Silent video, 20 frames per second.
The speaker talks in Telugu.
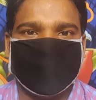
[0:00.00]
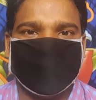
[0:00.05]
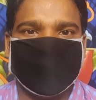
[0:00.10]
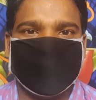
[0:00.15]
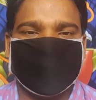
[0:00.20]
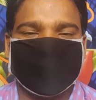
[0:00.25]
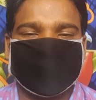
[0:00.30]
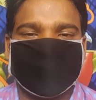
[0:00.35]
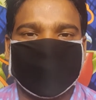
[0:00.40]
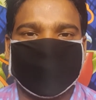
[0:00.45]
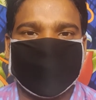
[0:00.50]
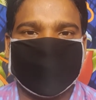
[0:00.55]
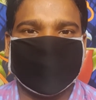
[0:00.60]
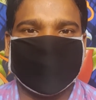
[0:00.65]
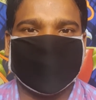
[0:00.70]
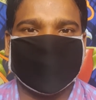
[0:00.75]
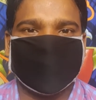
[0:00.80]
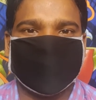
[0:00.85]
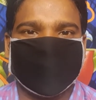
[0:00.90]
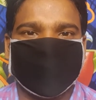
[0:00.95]
దీనికి
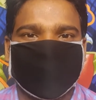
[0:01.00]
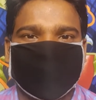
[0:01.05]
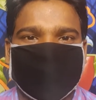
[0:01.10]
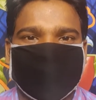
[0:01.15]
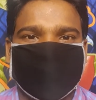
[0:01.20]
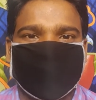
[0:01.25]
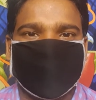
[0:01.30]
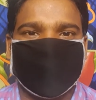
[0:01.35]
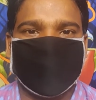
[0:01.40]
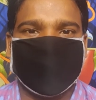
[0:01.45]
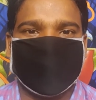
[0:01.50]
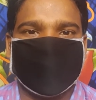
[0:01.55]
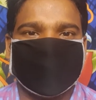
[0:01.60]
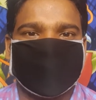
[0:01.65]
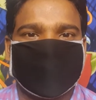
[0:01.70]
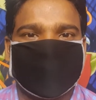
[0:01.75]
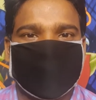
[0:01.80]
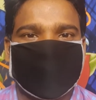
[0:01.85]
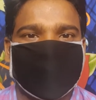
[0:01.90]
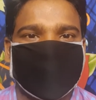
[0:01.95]
సంబంధించినటువంటి
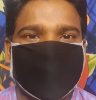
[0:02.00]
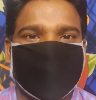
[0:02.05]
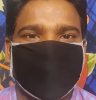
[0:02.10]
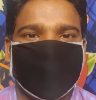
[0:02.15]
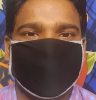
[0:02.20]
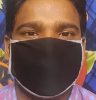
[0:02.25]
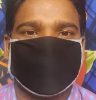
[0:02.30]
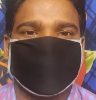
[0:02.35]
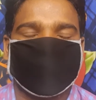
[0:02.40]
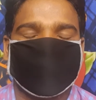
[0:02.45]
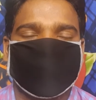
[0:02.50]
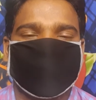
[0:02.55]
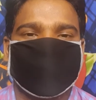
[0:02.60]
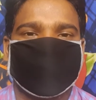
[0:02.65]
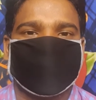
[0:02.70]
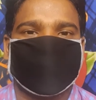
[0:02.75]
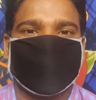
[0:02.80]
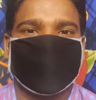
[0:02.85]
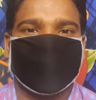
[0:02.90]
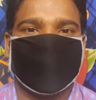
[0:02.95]
హిస్టరీని
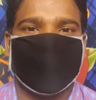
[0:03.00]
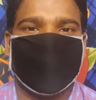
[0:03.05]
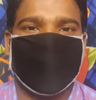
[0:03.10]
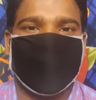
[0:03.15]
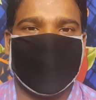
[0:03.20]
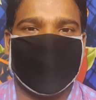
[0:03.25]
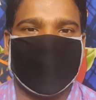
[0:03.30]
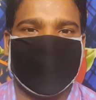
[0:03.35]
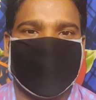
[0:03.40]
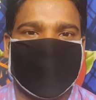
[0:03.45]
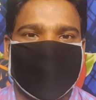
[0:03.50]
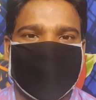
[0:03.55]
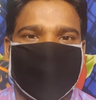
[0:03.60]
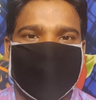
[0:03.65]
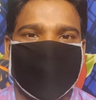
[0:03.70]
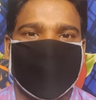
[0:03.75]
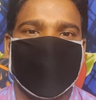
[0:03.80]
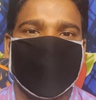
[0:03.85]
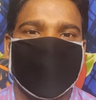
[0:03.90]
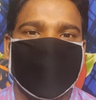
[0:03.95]

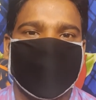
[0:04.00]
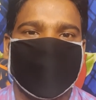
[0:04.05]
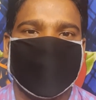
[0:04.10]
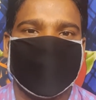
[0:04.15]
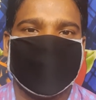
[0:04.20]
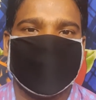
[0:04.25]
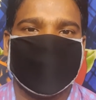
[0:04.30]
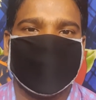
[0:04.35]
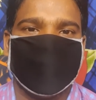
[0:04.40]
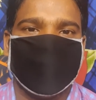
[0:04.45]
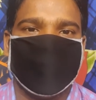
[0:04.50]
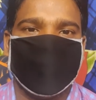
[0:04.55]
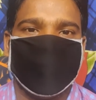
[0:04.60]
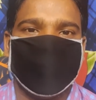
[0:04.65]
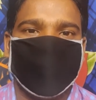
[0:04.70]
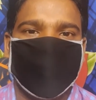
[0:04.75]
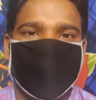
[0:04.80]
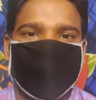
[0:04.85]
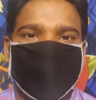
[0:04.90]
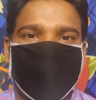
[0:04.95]
అలాగే
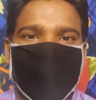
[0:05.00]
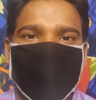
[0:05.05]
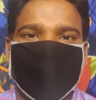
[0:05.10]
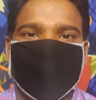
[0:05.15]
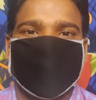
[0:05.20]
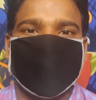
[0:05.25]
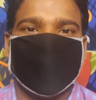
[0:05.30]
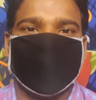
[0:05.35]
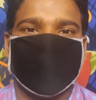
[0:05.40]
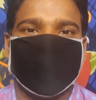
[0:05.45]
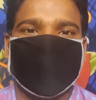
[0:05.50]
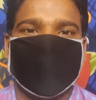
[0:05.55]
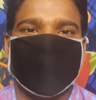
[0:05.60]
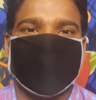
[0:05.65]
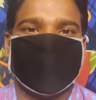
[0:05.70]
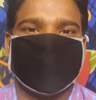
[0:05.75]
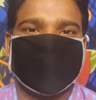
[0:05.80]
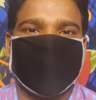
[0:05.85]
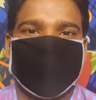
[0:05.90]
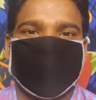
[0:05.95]
మరి పాలిటీ
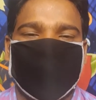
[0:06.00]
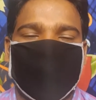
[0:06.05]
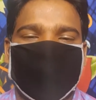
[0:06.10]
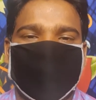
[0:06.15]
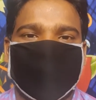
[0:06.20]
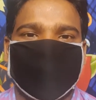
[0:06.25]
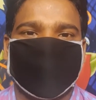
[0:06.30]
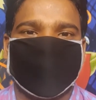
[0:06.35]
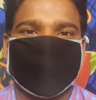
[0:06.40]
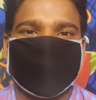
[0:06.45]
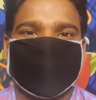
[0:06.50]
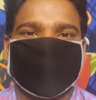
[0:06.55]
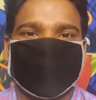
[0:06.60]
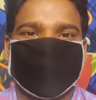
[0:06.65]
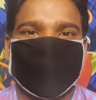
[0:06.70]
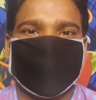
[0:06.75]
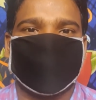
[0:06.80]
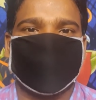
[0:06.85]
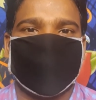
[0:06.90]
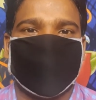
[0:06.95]
నుండి క్షమాపణ
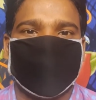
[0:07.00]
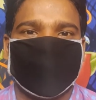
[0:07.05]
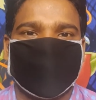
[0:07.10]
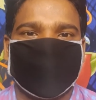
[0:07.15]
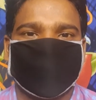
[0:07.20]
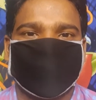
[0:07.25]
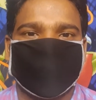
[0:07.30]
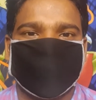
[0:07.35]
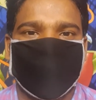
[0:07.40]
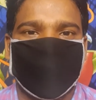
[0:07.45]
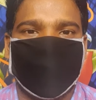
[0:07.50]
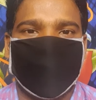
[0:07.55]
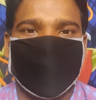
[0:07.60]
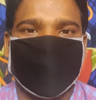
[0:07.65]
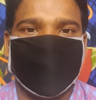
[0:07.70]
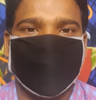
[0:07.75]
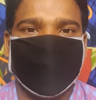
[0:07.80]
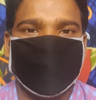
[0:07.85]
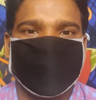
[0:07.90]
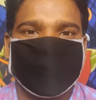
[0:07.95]
గురించి మనం ఏం
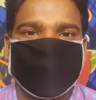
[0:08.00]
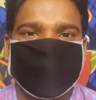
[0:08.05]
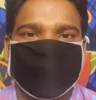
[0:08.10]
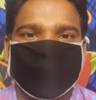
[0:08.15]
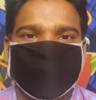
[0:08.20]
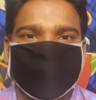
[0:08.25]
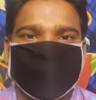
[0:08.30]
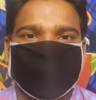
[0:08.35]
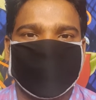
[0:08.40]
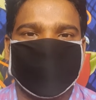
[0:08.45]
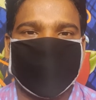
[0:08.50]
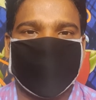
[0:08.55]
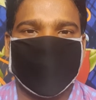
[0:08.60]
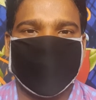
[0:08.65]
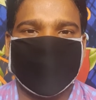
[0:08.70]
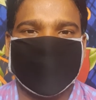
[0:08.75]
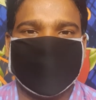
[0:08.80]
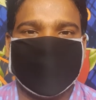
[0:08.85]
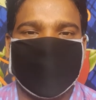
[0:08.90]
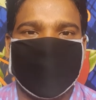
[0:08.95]
నేర్చుకోవాలి ఒక
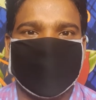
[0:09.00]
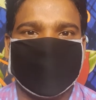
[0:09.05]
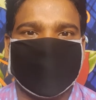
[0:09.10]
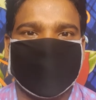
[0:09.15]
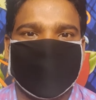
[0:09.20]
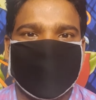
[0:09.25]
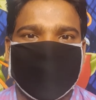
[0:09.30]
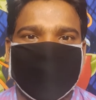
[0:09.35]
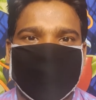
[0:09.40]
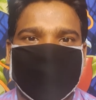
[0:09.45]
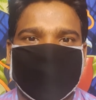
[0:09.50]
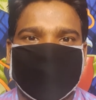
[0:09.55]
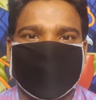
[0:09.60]
విద్యార్థిగా